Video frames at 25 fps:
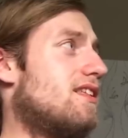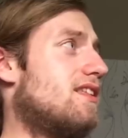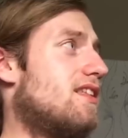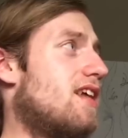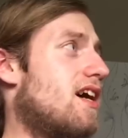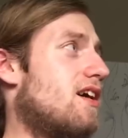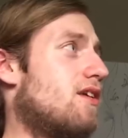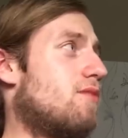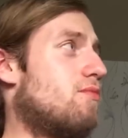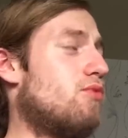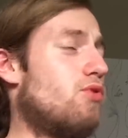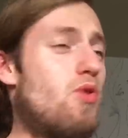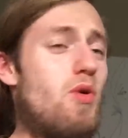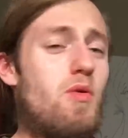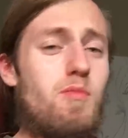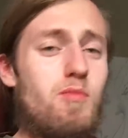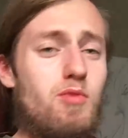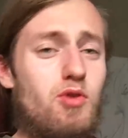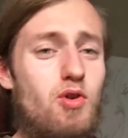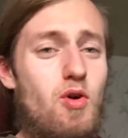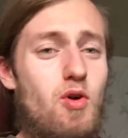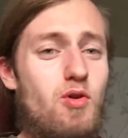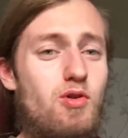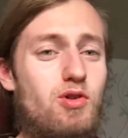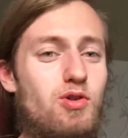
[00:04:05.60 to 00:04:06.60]
не так. Но,
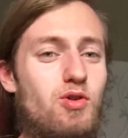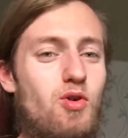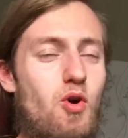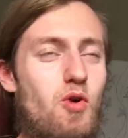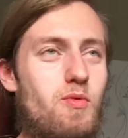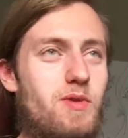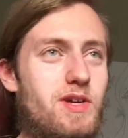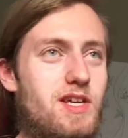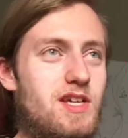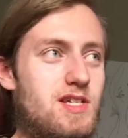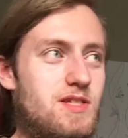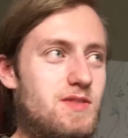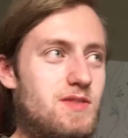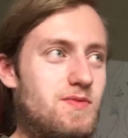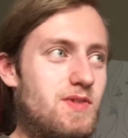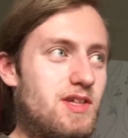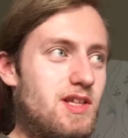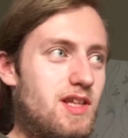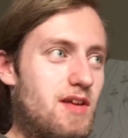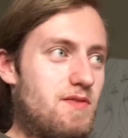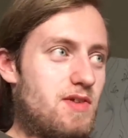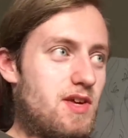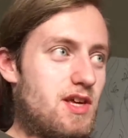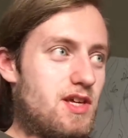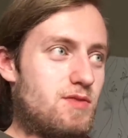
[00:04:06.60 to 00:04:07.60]
много нового есть в
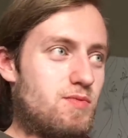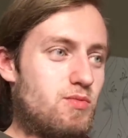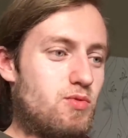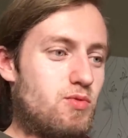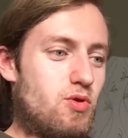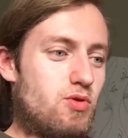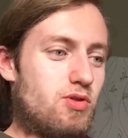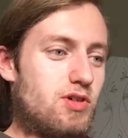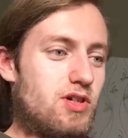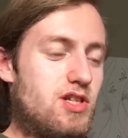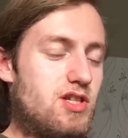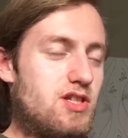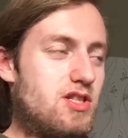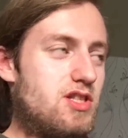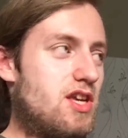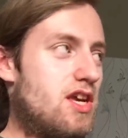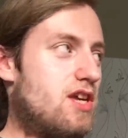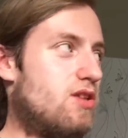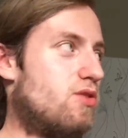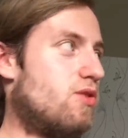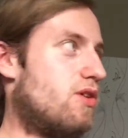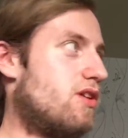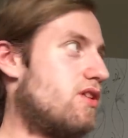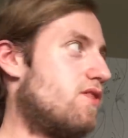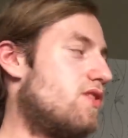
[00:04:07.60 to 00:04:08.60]
голове, есть много
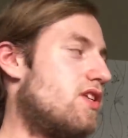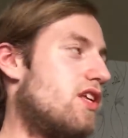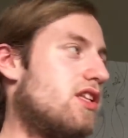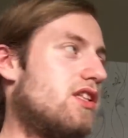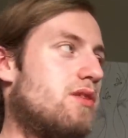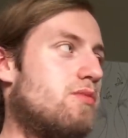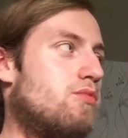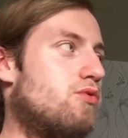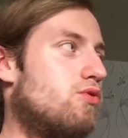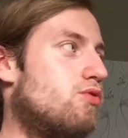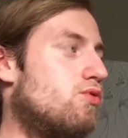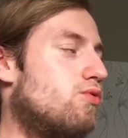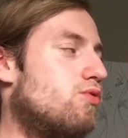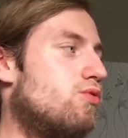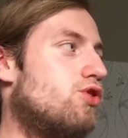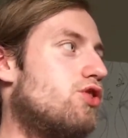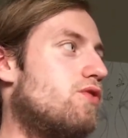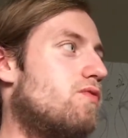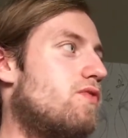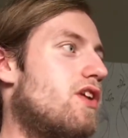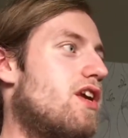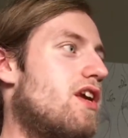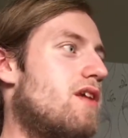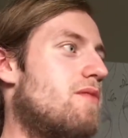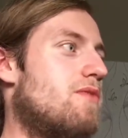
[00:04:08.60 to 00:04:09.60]
идей, но они все требуют
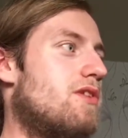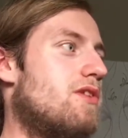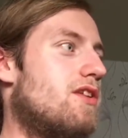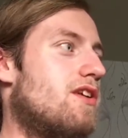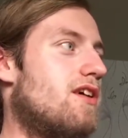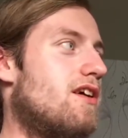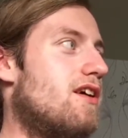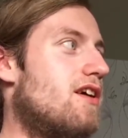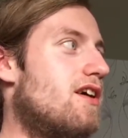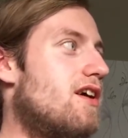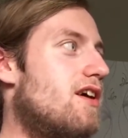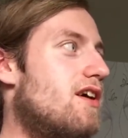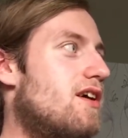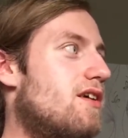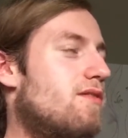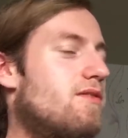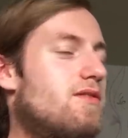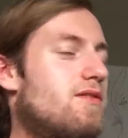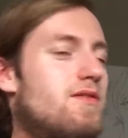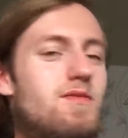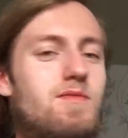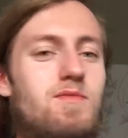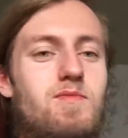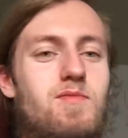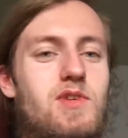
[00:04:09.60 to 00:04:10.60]
кучи времени.
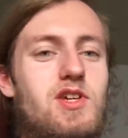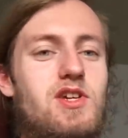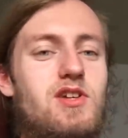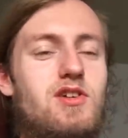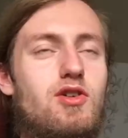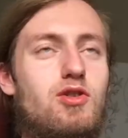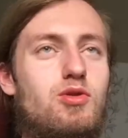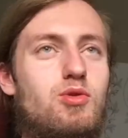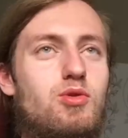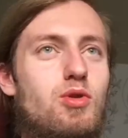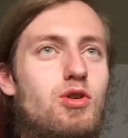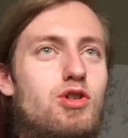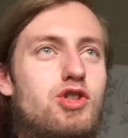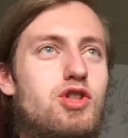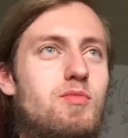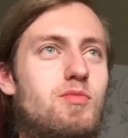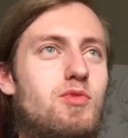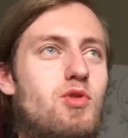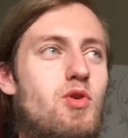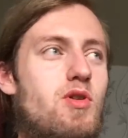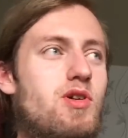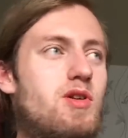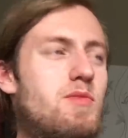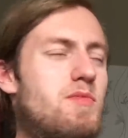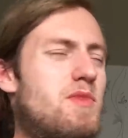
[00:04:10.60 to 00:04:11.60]
Э, игр тоже
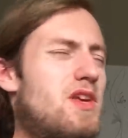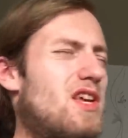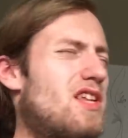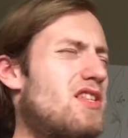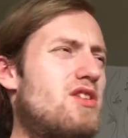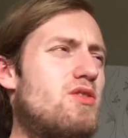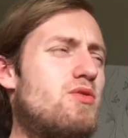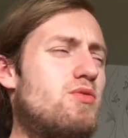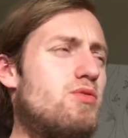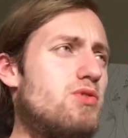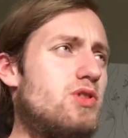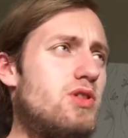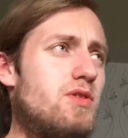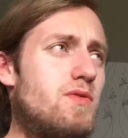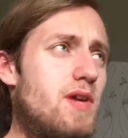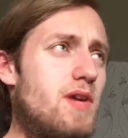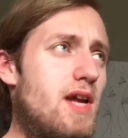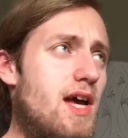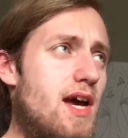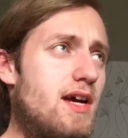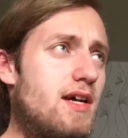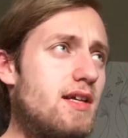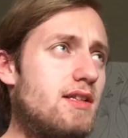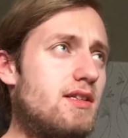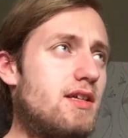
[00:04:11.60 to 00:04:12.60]
много. Меня дико
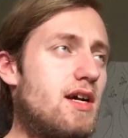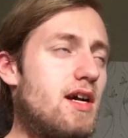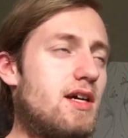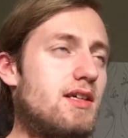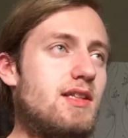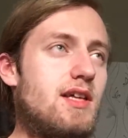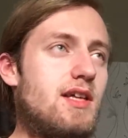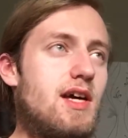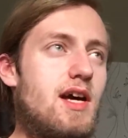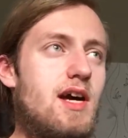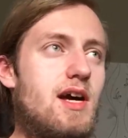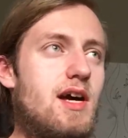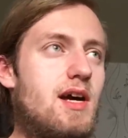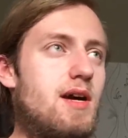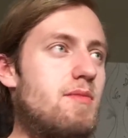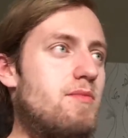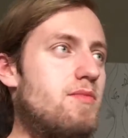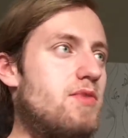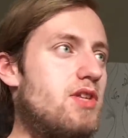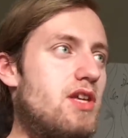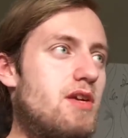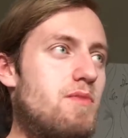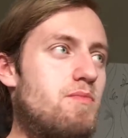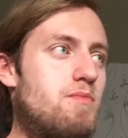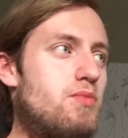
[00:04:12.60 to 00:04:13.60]
удивляет, когда
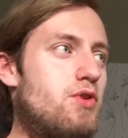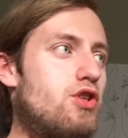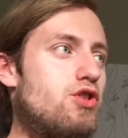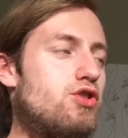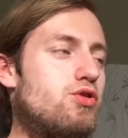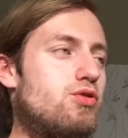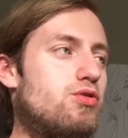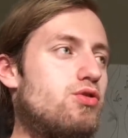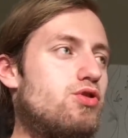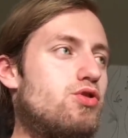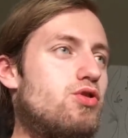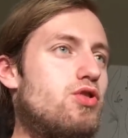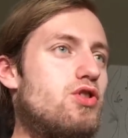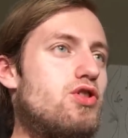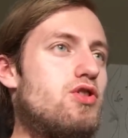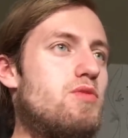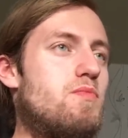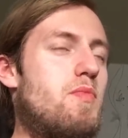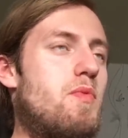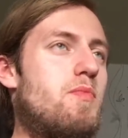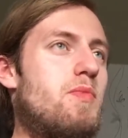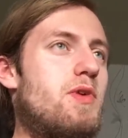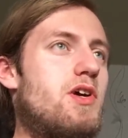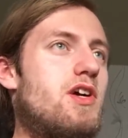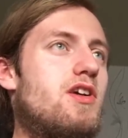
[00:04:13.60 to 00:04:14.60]
мне пишут, что
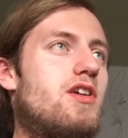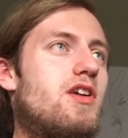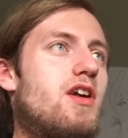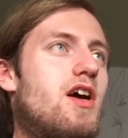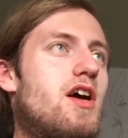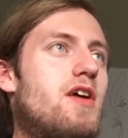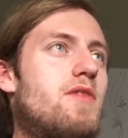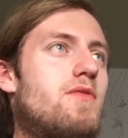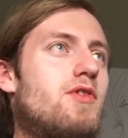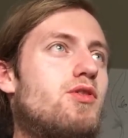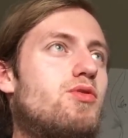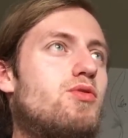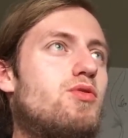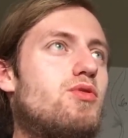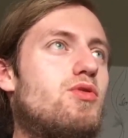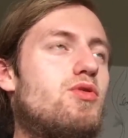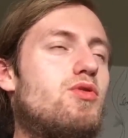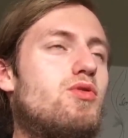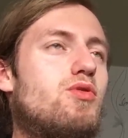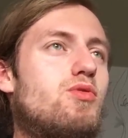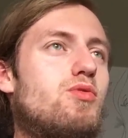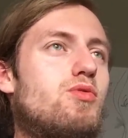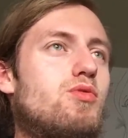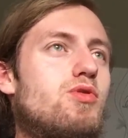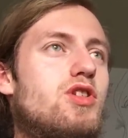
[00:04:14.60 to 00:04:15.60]
типа поиграй в эту
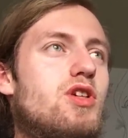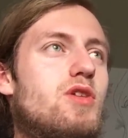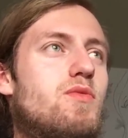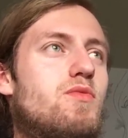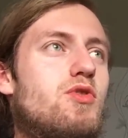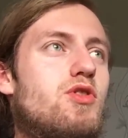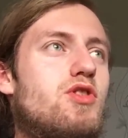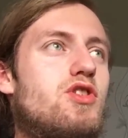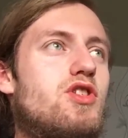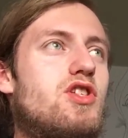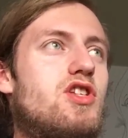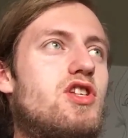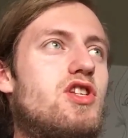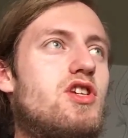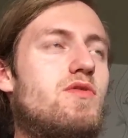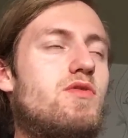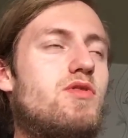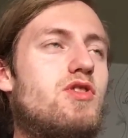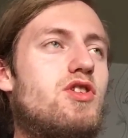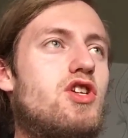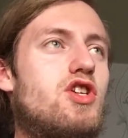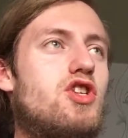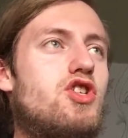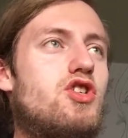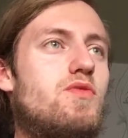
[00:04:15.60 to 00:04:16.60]
игру, тебе вроде не,
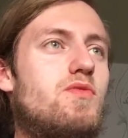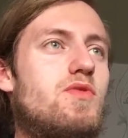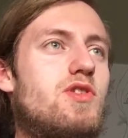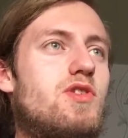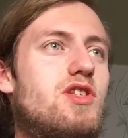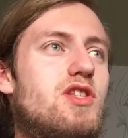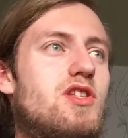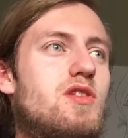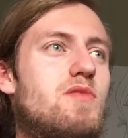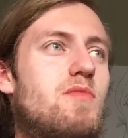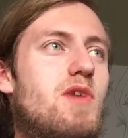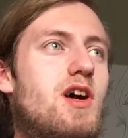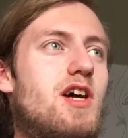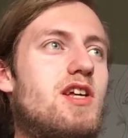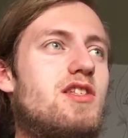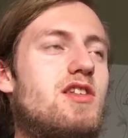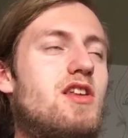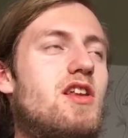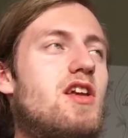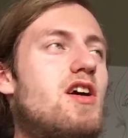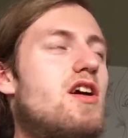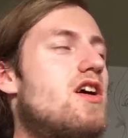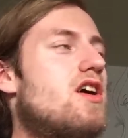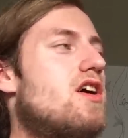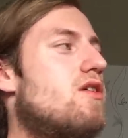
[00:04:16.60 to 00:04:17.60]
нечего снимать. Или,